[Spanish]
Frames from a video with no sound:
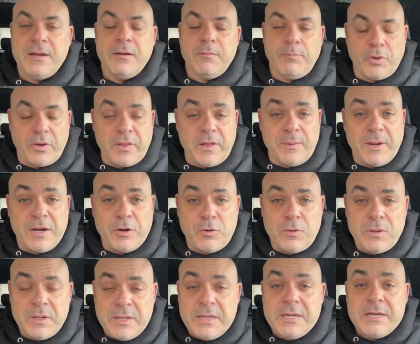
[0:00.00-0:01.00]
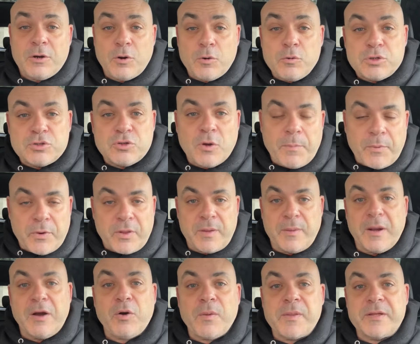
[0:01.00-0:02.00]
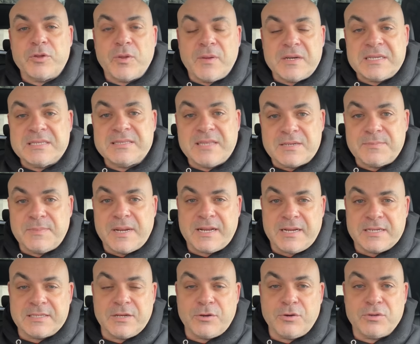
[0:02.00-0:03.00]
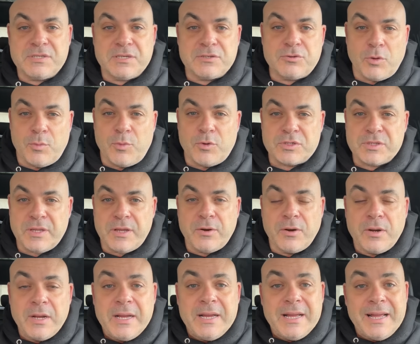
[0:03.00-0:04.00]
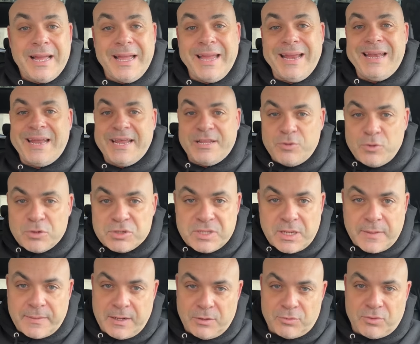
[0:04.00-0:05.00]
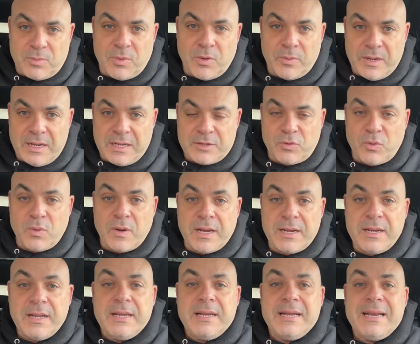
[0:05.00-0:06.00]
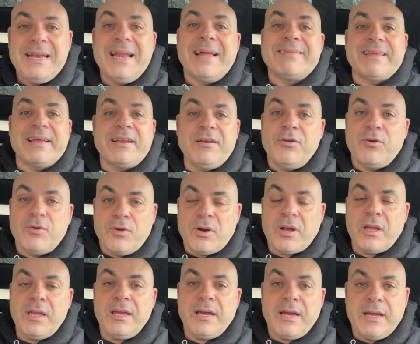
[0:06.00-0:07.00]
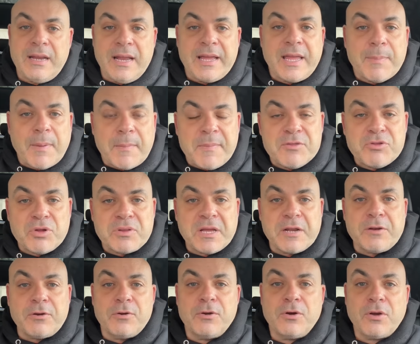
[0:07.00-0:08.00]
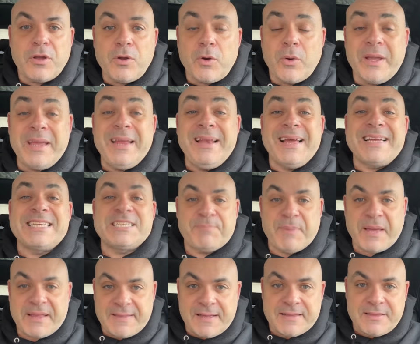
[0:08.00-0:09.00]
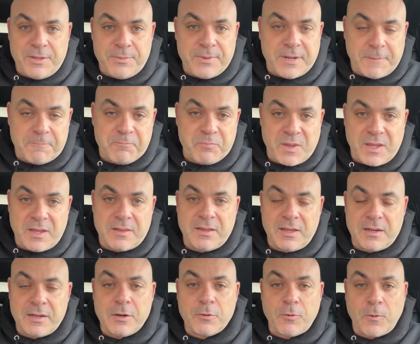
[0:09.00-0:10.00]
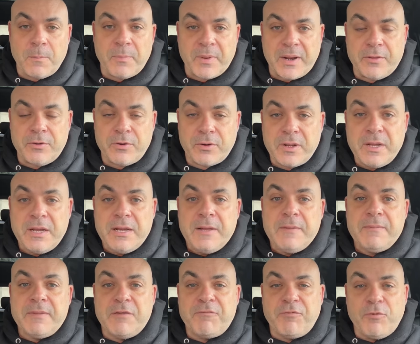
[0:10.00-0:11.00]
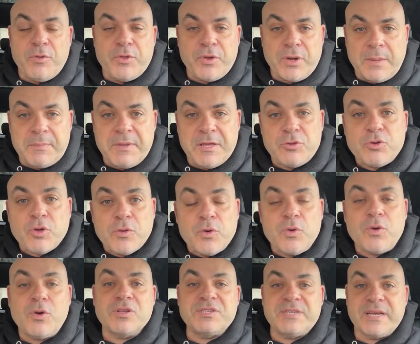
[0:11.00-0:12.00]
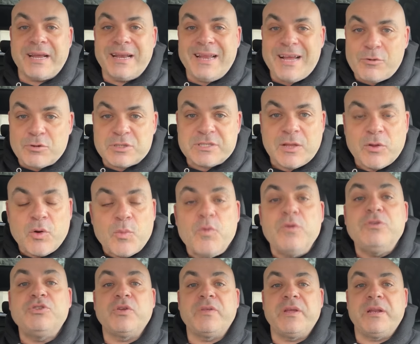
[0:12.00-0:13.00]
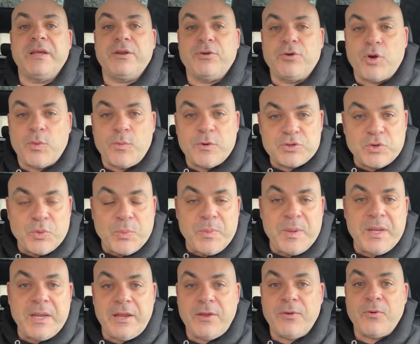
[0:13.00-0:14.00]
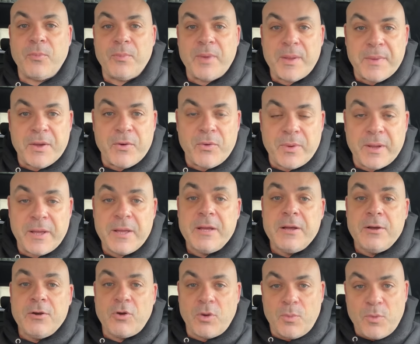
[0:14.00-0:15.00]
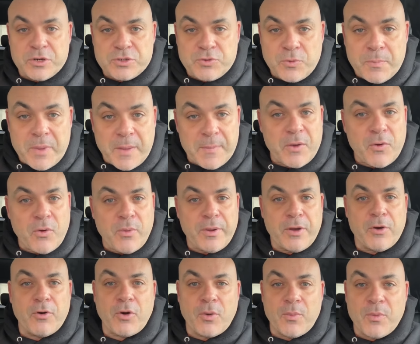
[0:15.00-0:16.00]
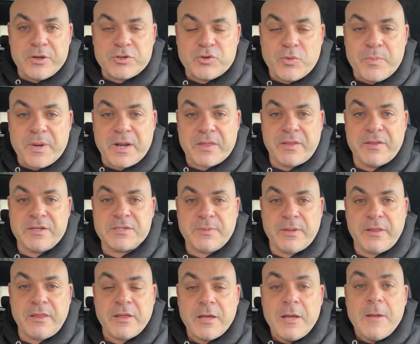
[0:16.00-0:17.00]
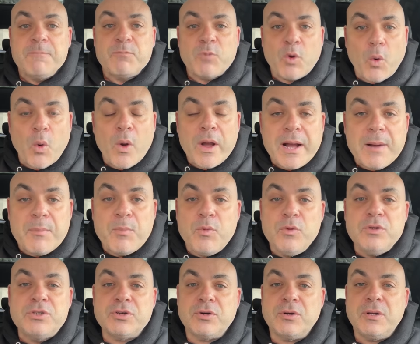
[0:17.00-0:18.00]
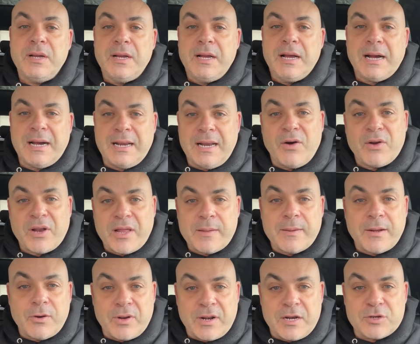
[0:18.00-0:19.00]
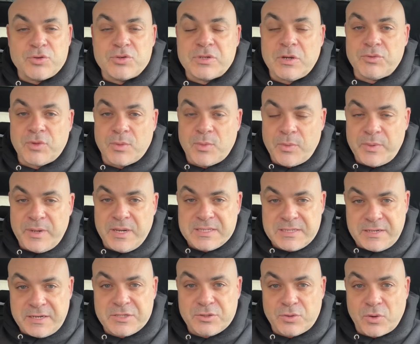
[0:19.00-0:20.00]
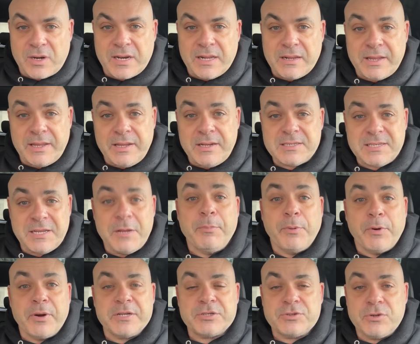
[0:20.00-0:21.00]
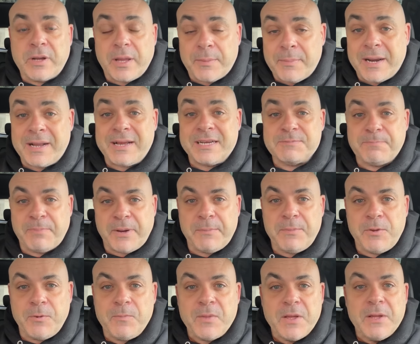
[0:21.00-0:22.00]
por debajo justo por debajo de todas estas marcas de coches, como os digo, en la industria del automóvil actual, la tecnología, el equipamiento tecnológico y la expectativa que tiene el comprador del funcionamiento de un coche que le ha costado mucho dinero, como es un Mini, un BMW, como es un BMW o como es un Mercedes-Benz, juega mucho a la hora de valorar sus automóviles en estos rankings y por eso que marcas premium